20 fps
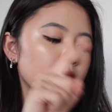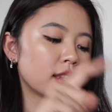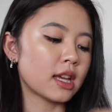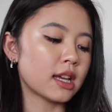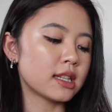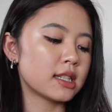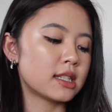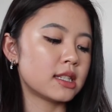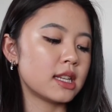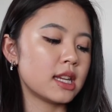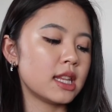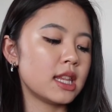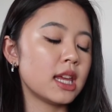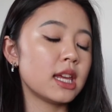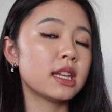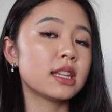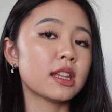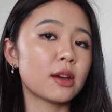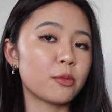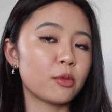達成
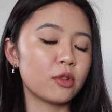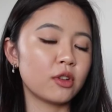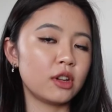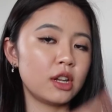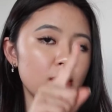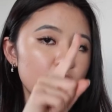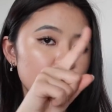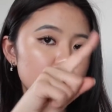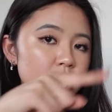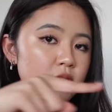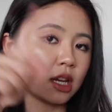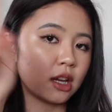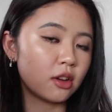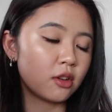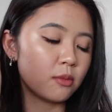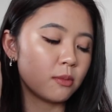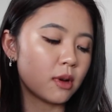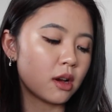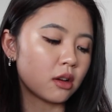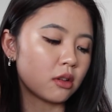できたものには
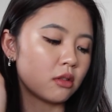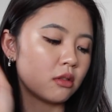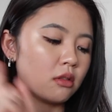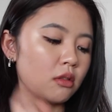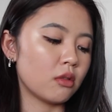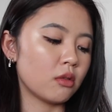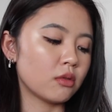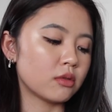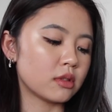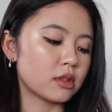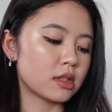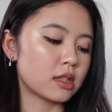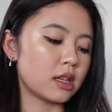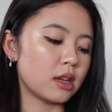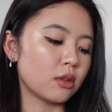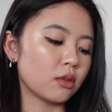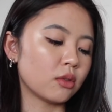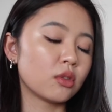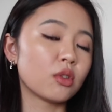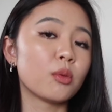チェックマークをつ
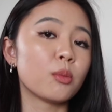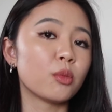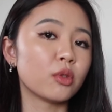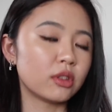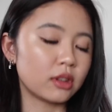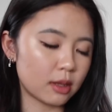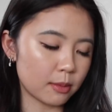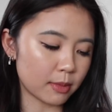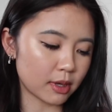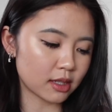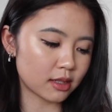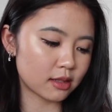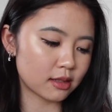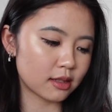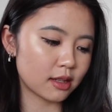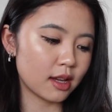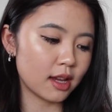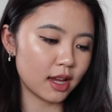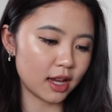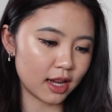けようと思ってます
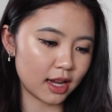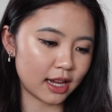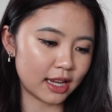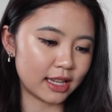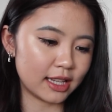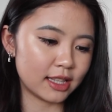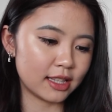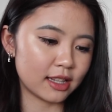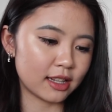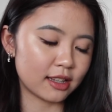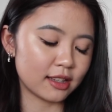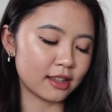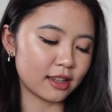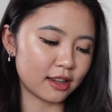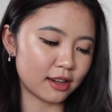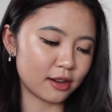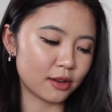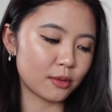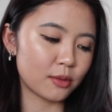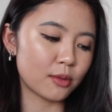はいだか
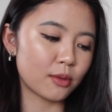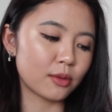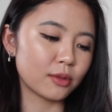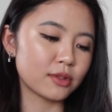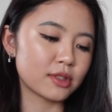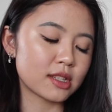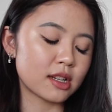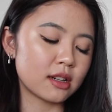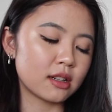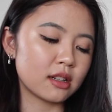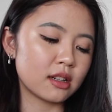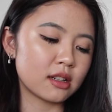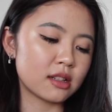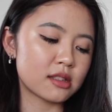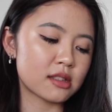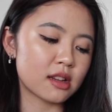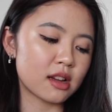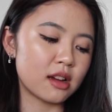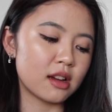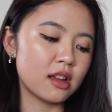らこの3ヶ
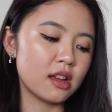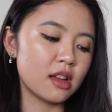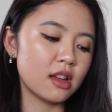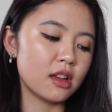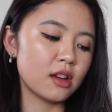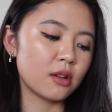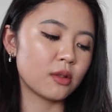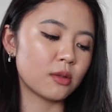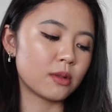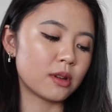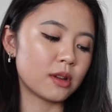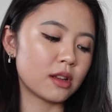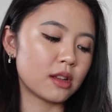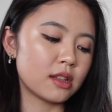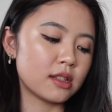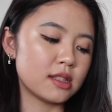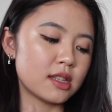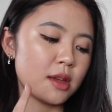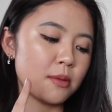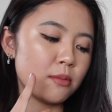月間こ
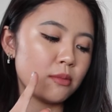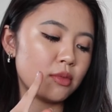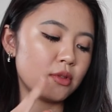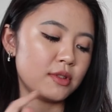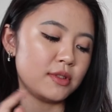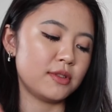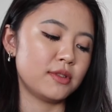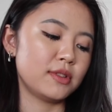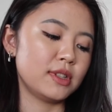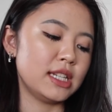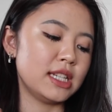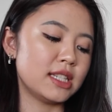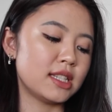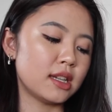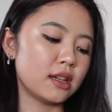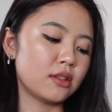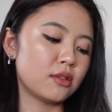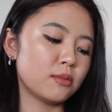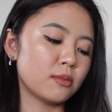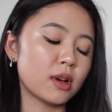れ全部に
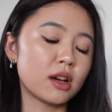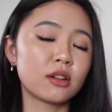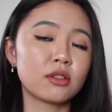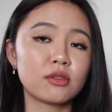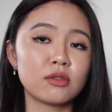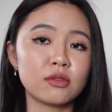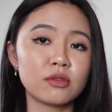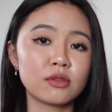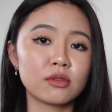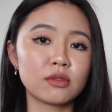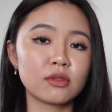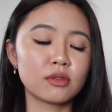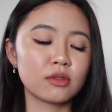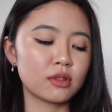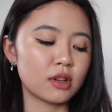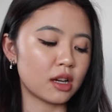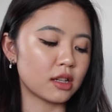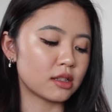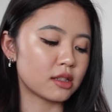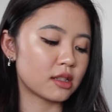チェックマーク
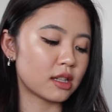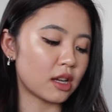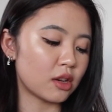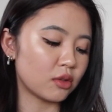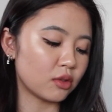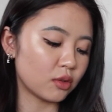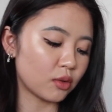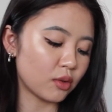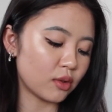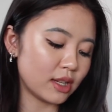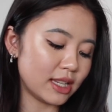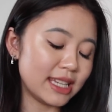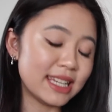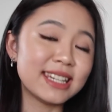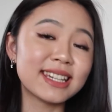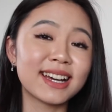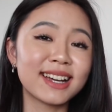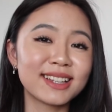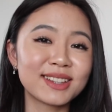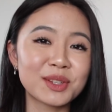がつけると
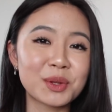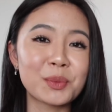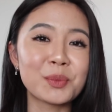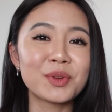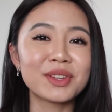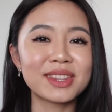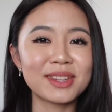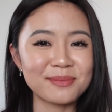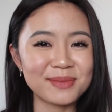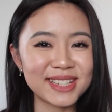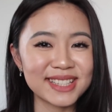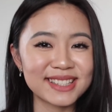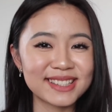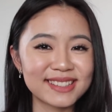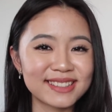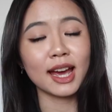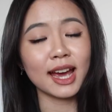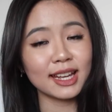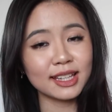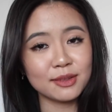いいなと思ってます
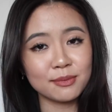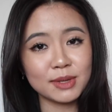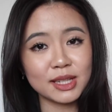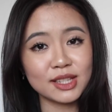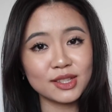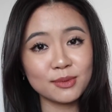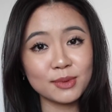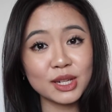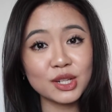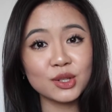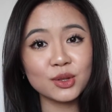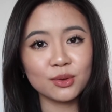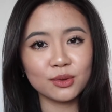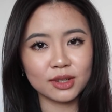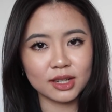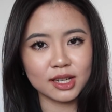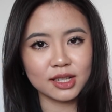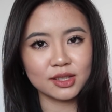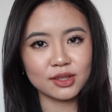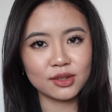はいで3つ目に
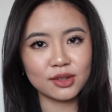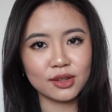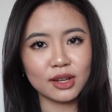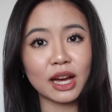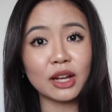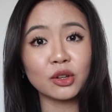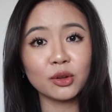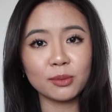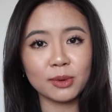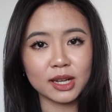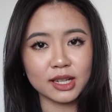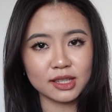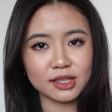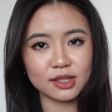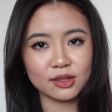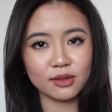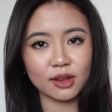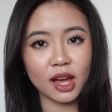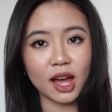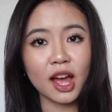紹介する
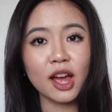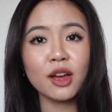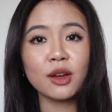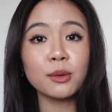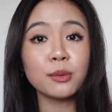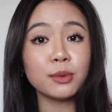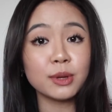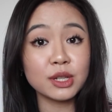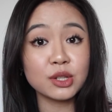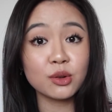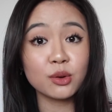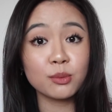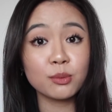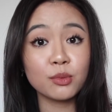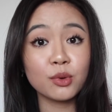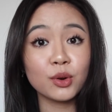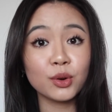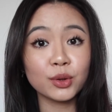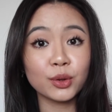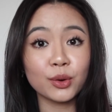アドバイスは
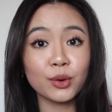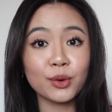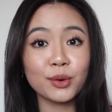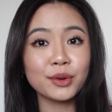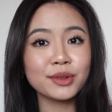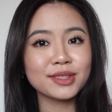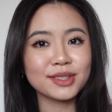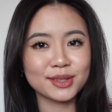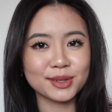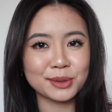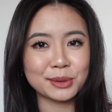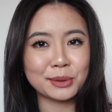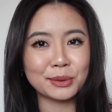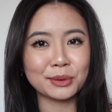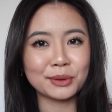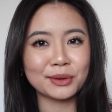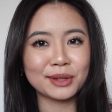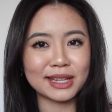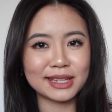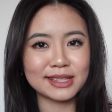ビジョンボードを作る
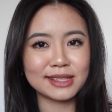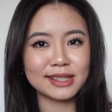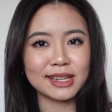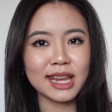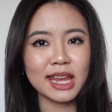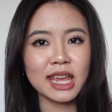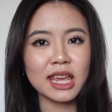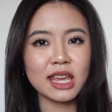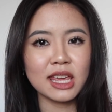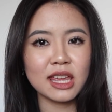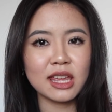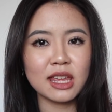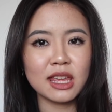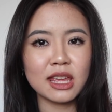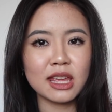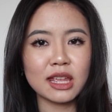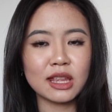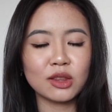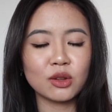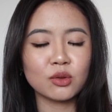ことです
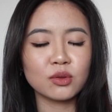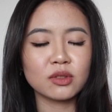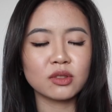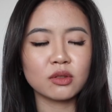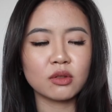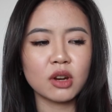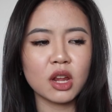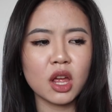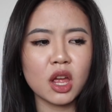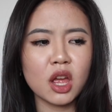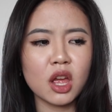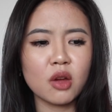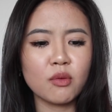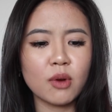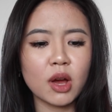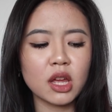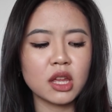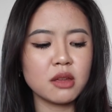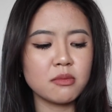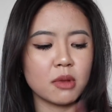えーとそれ
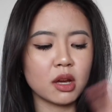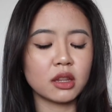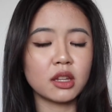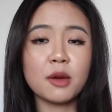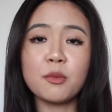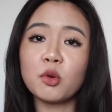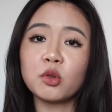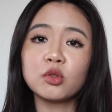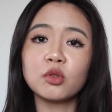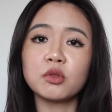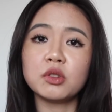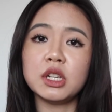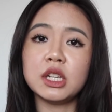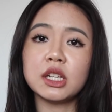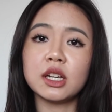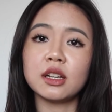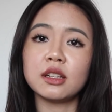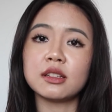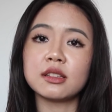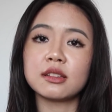は今手元
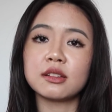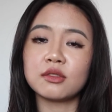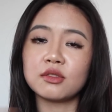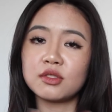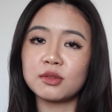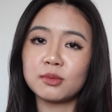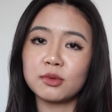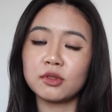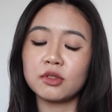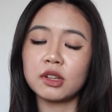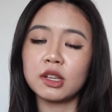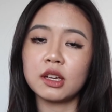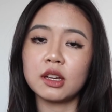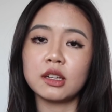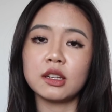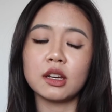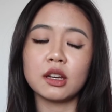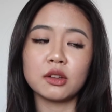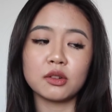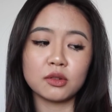にないんですけど自分の部
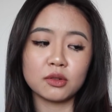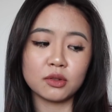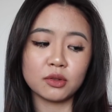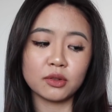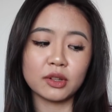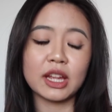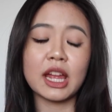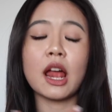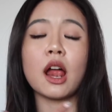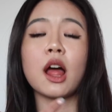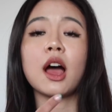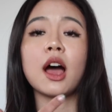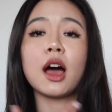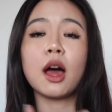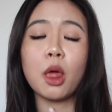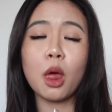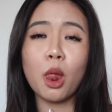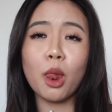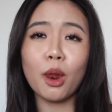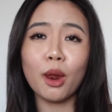屋にあるので
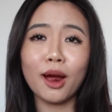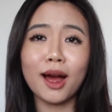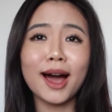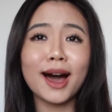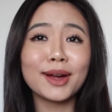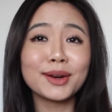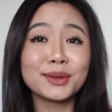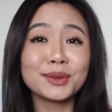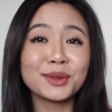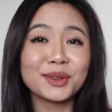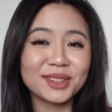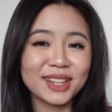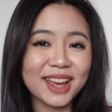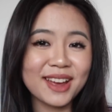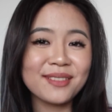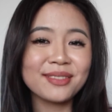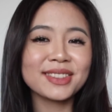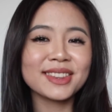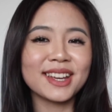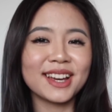あるの
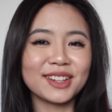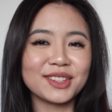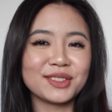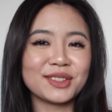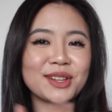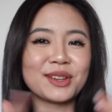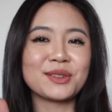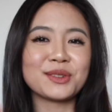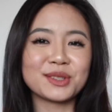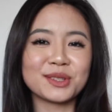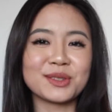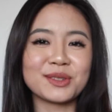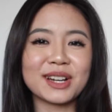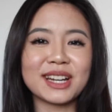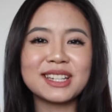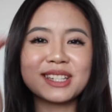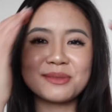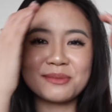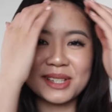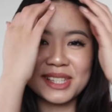で後でご紹
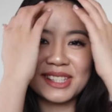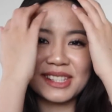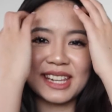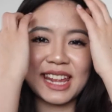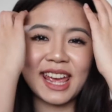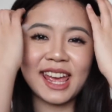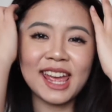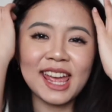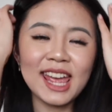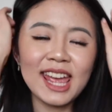介しますね